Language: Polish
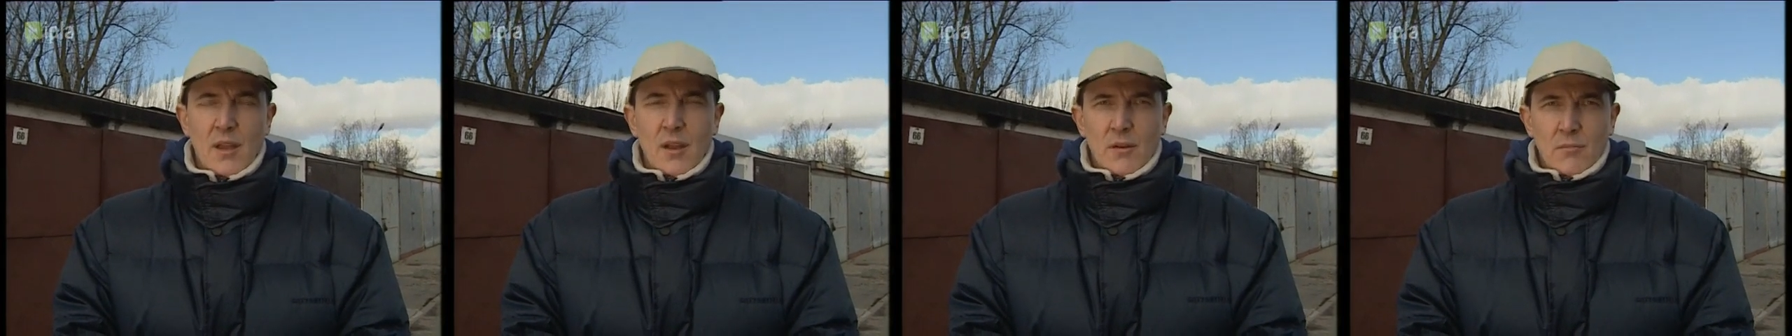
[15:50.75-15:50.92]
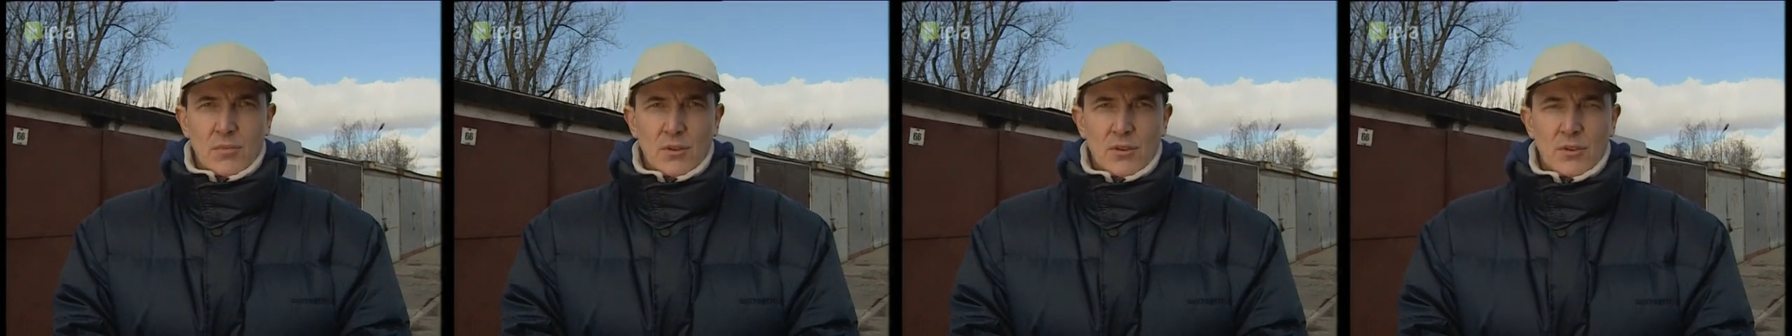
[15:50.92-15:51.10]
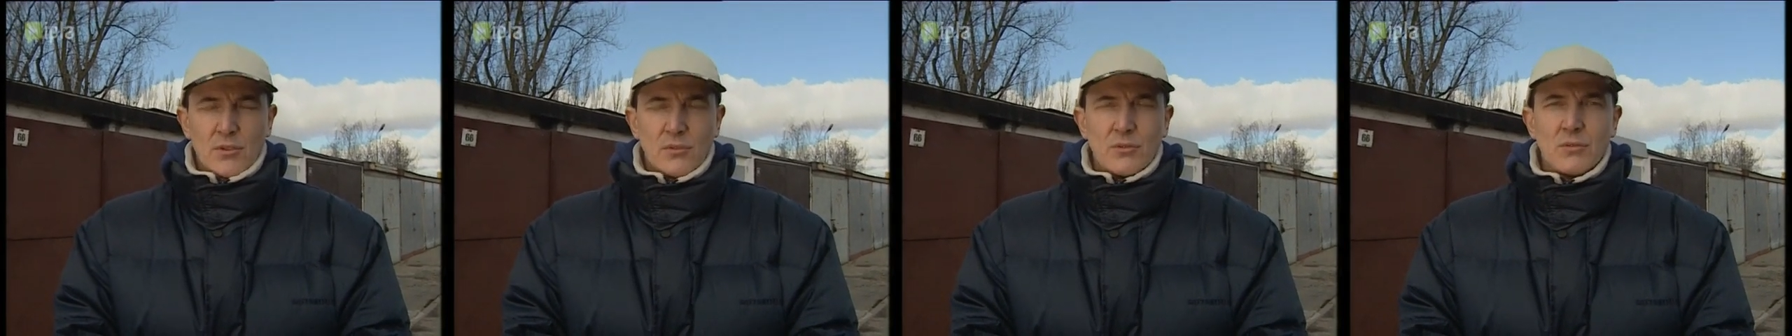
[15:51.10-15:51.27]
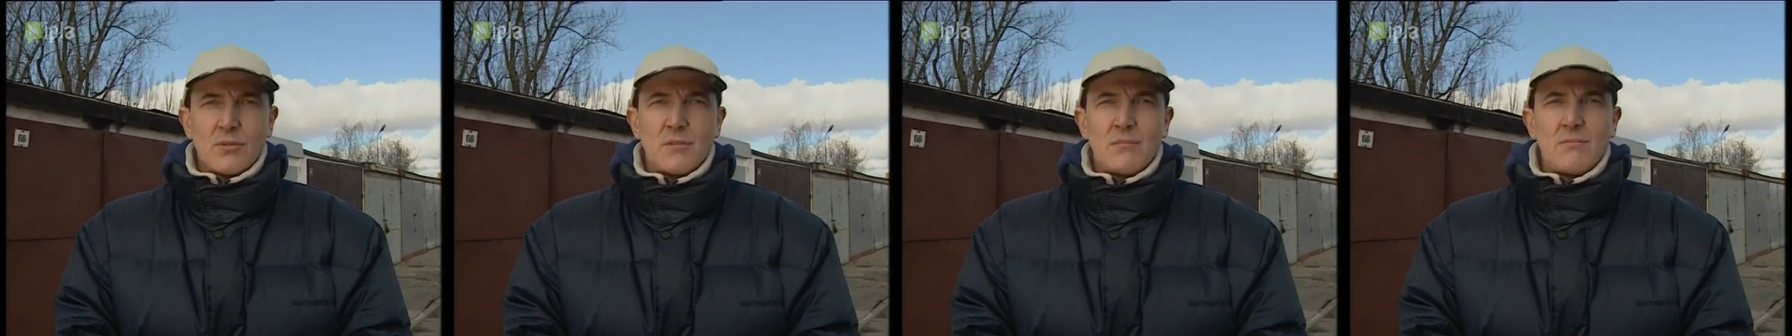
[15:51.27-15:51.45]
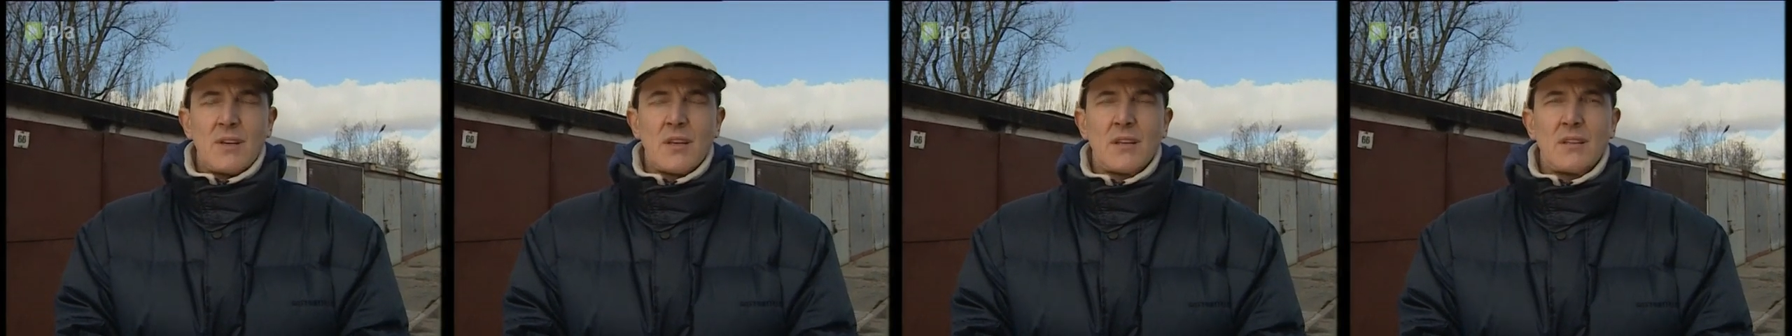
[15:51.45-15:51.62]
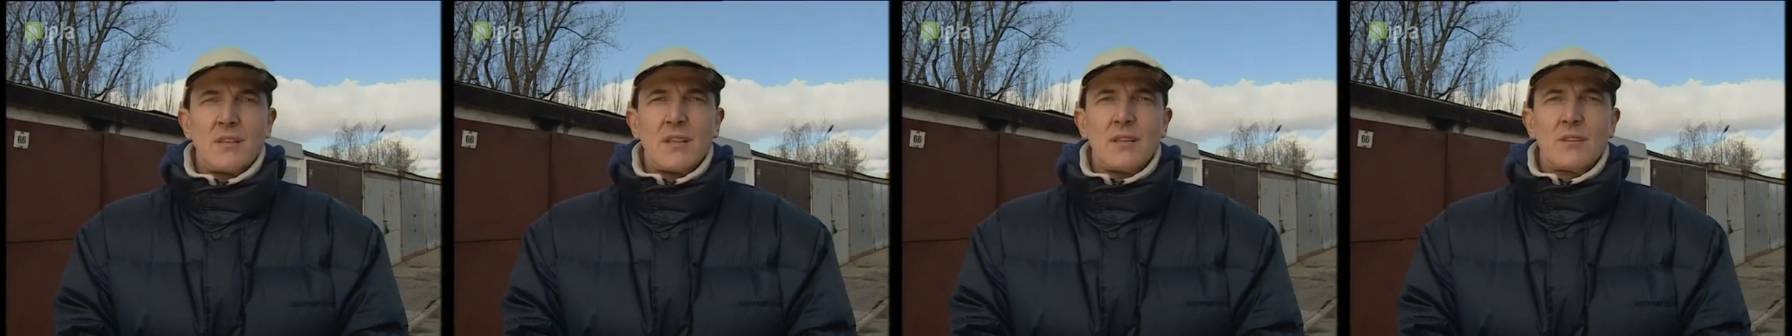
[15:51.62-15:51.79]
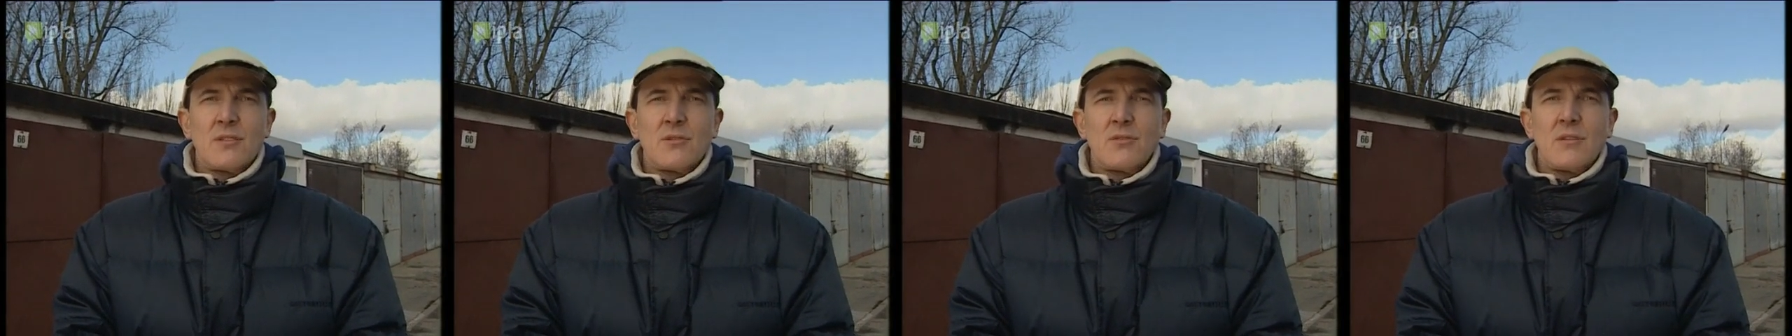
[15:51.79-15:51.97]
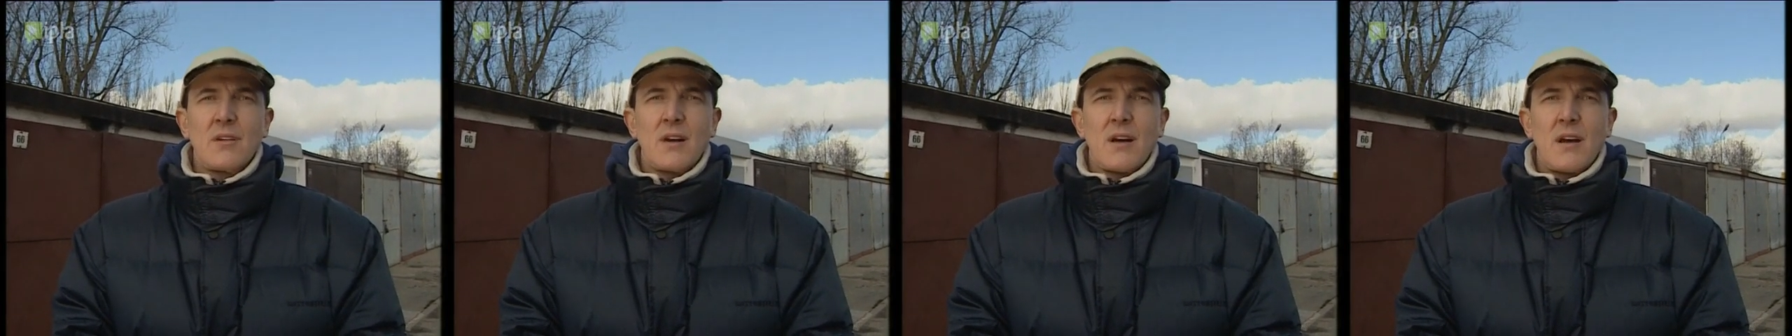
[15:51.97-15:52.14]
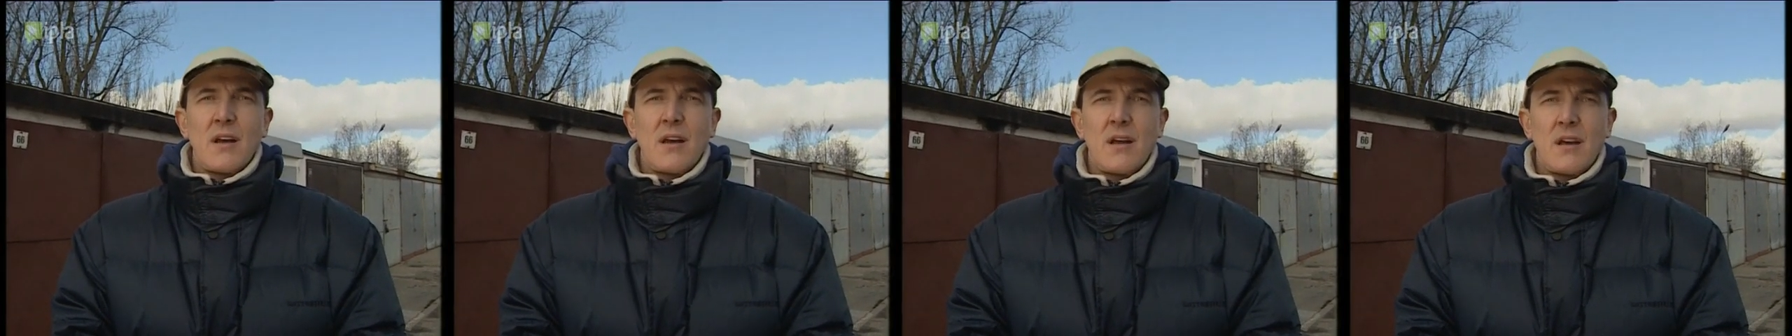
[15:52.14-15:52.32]
pod którym biegnie
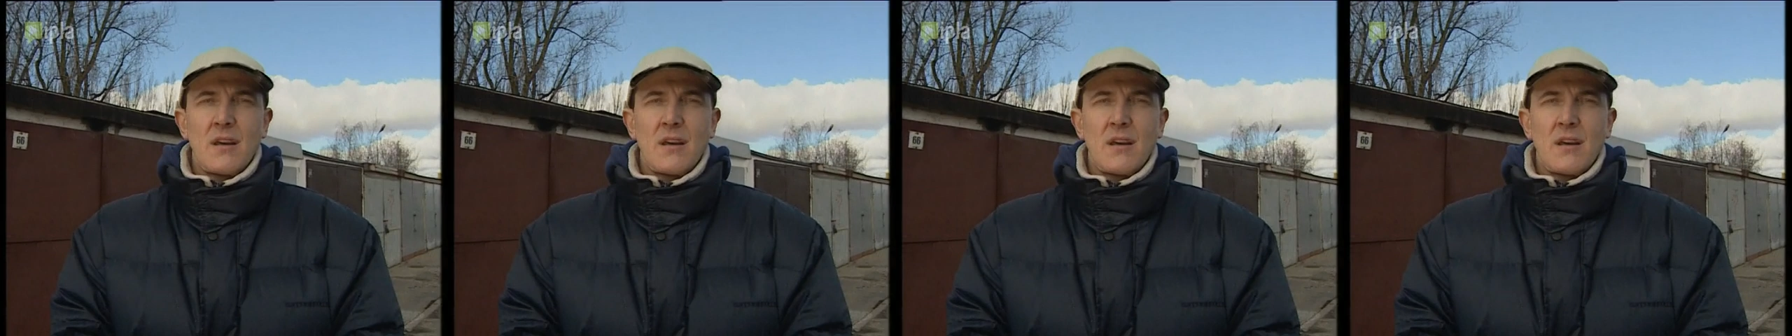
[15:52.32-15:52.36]
droga